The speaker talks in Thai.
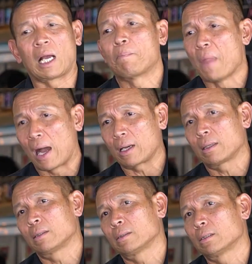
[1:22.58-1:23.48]
กับดัก
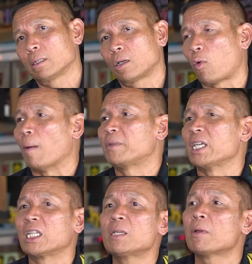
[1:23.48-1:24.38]
ความจ
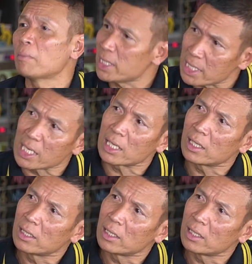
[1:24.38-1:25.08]
ริงที่มันไม่จริง